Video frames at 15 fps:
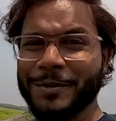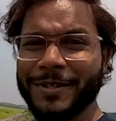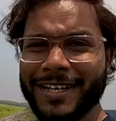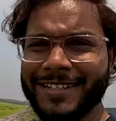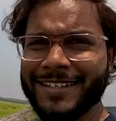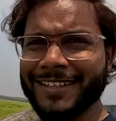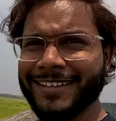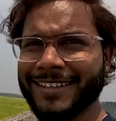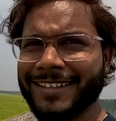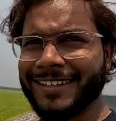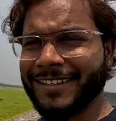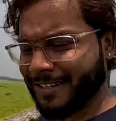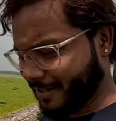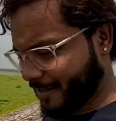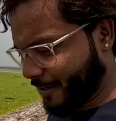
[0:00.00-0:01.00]
उतर सकते
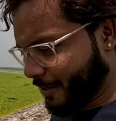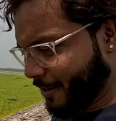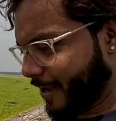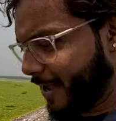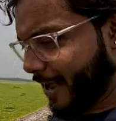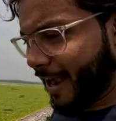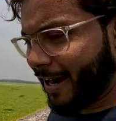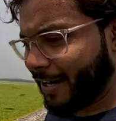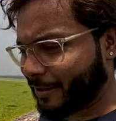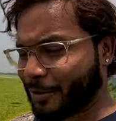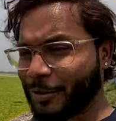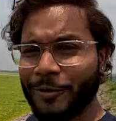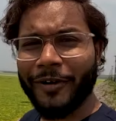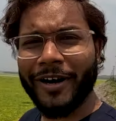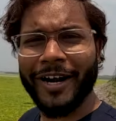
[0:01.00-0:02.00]
हैं एंड
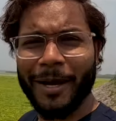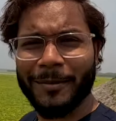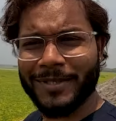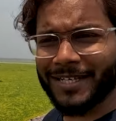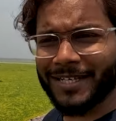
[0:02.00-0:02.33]
धुरवा डैम